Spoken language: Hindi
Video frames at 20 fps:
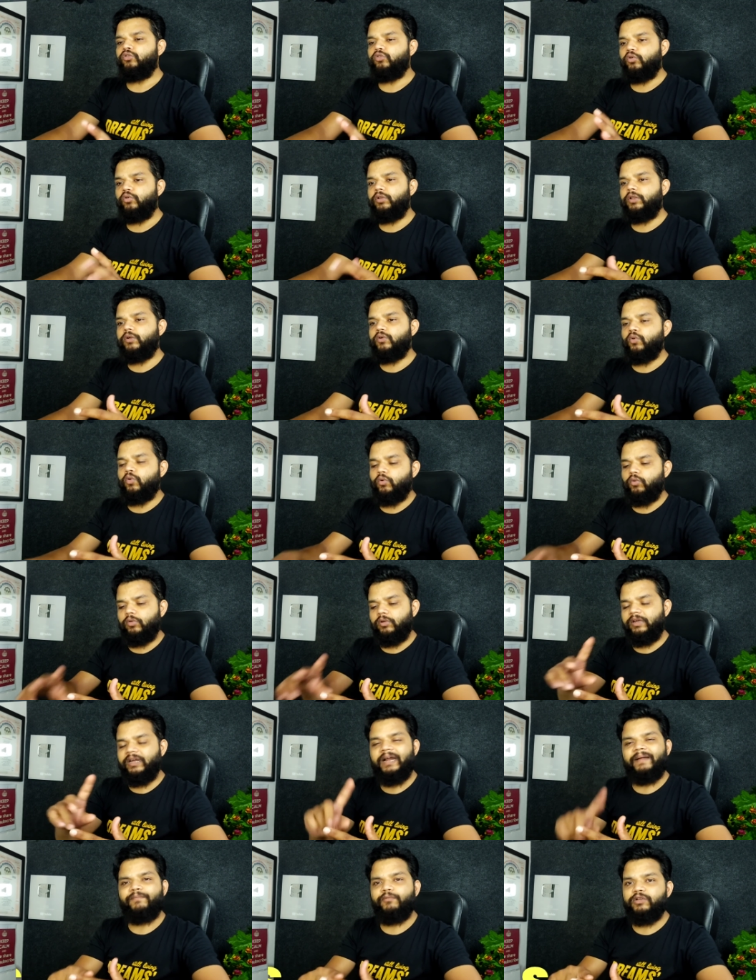तो देखो
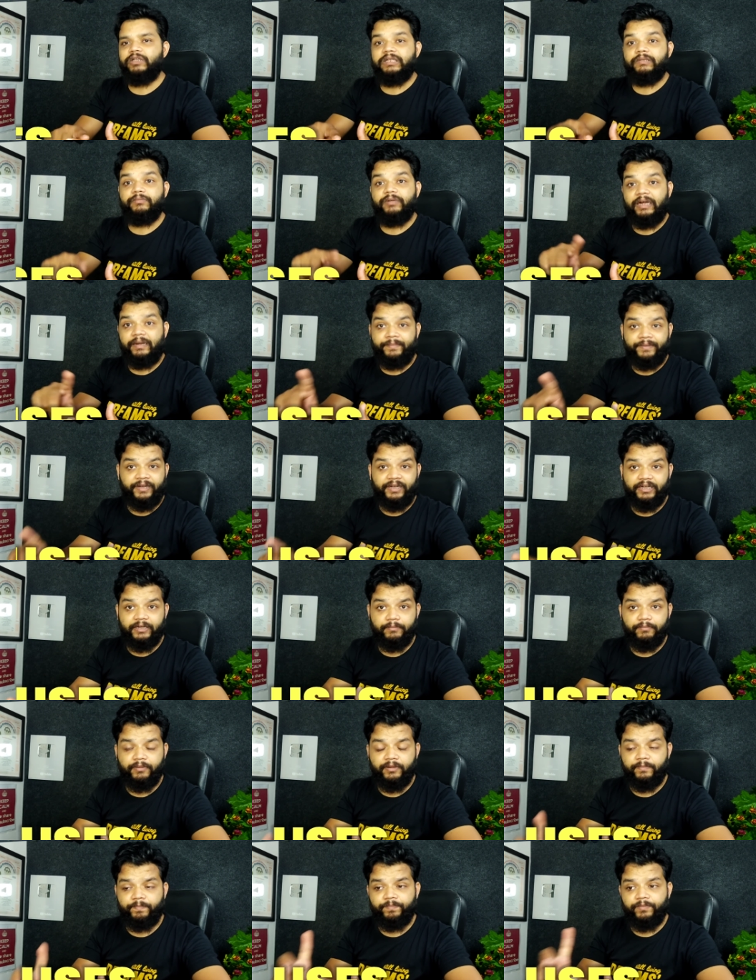ग्राम पॉजिटिव ग्राम
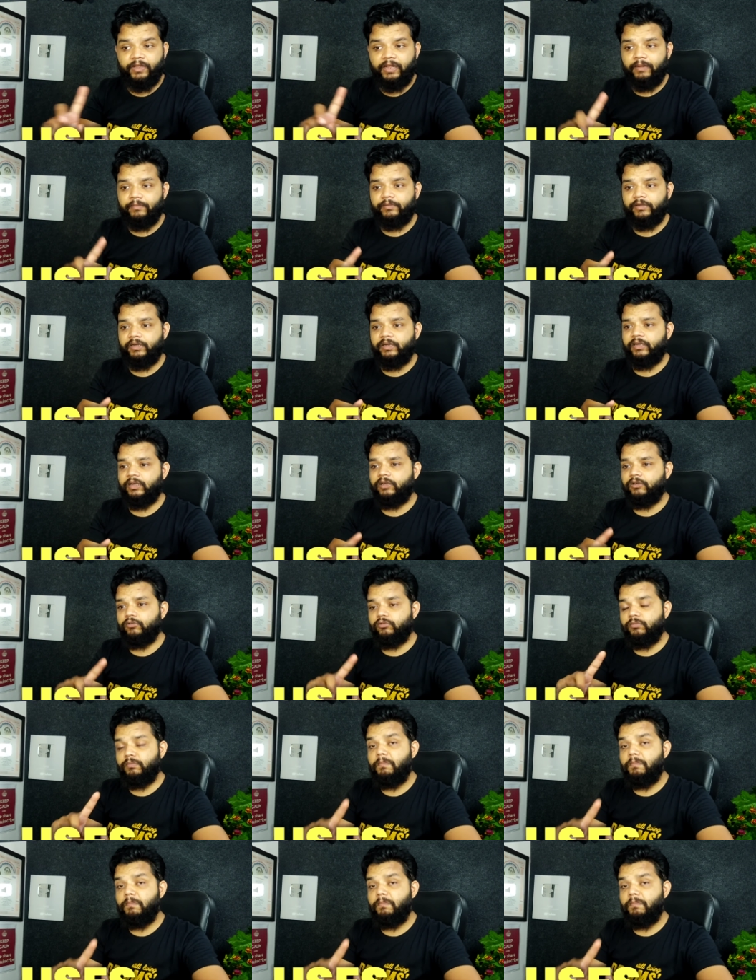नेगेटिव में काम करेगा